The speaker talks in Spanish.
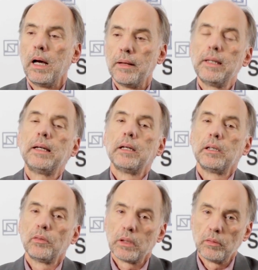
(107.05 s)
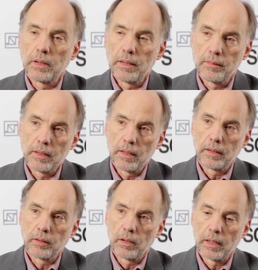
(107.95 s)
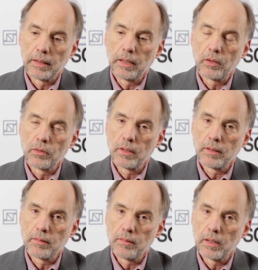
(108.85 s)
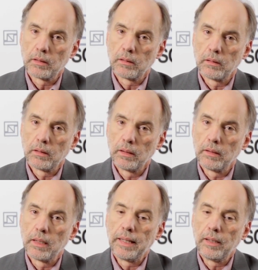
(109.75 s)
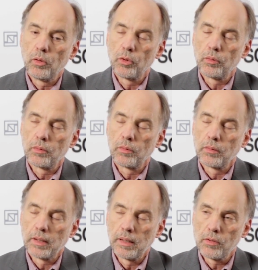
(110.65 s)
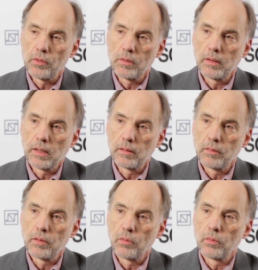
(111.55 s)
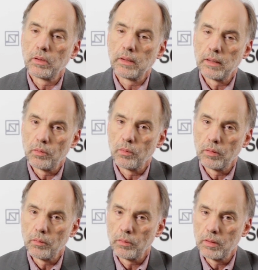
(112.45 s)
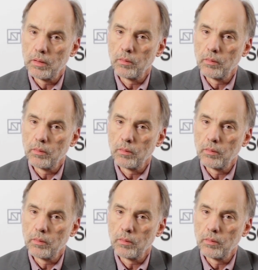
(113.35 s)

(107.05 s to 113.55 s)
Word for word: Así que yo creo que sí hay, que concientizar en, los, en las sociedades del sur que es una